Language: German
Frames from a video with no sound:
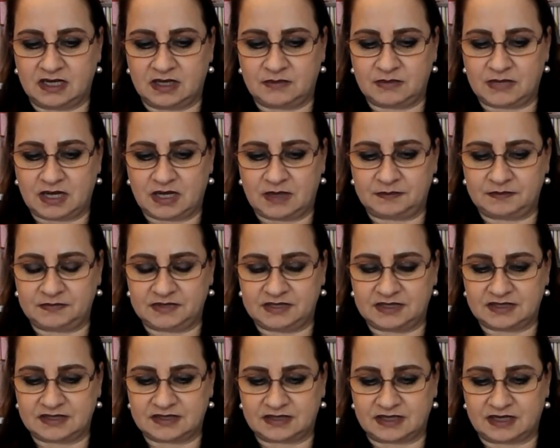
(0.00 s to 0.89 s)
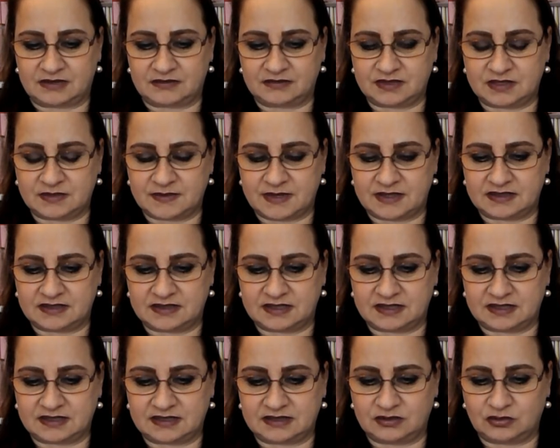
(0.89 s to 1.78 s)
Am Abend des
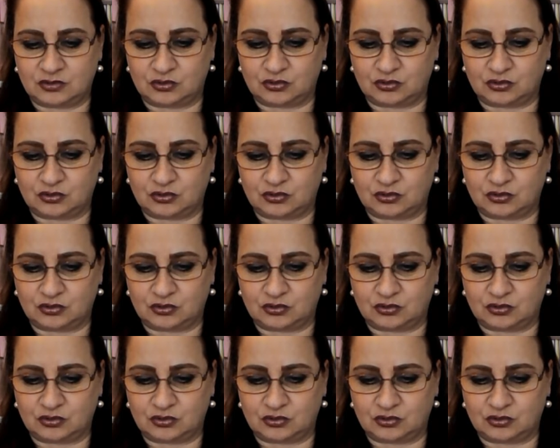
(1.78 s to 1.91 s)
23.